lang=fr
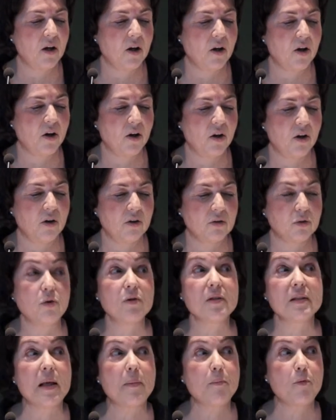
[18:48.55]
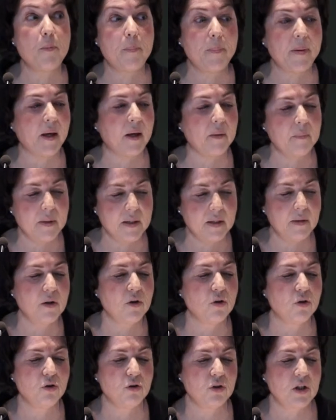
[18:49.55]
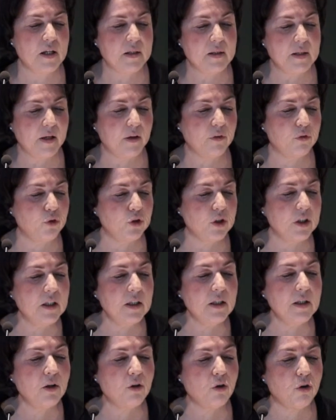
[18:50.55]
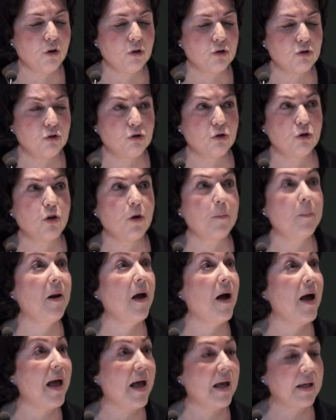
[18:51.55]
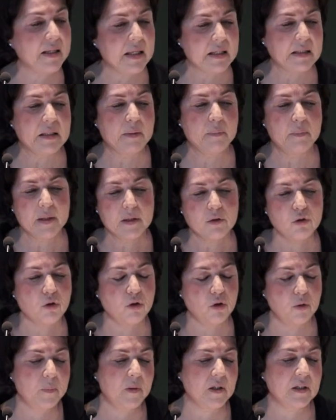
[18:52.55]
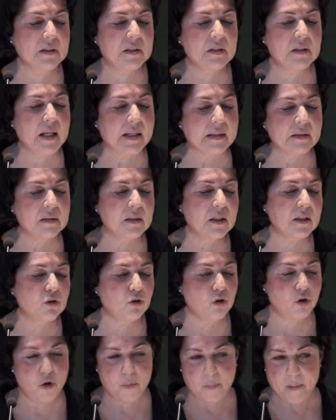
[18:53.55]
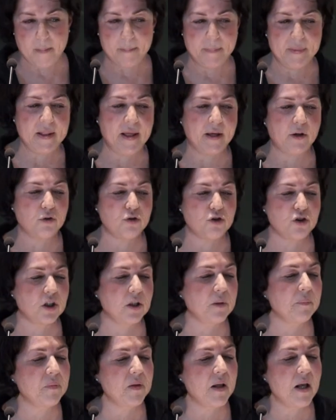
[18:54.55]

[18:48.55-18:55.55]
Euh, donc, ça me permet euh, d'intervenir euh, sur le plan académique, sur le plan didactique, sur le plan pédagogique